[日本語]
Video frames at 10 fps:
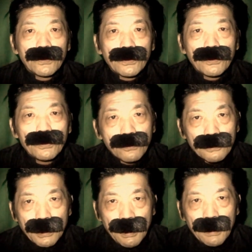ゆう
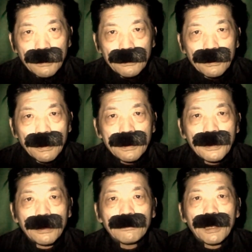こさん、現
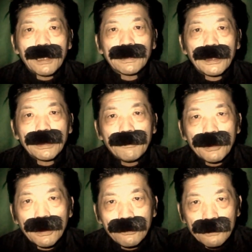在は埼
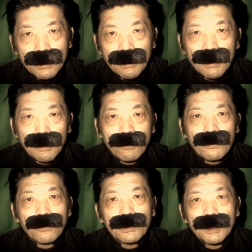玉県の実家でご
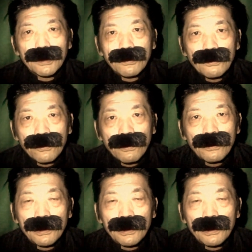両親と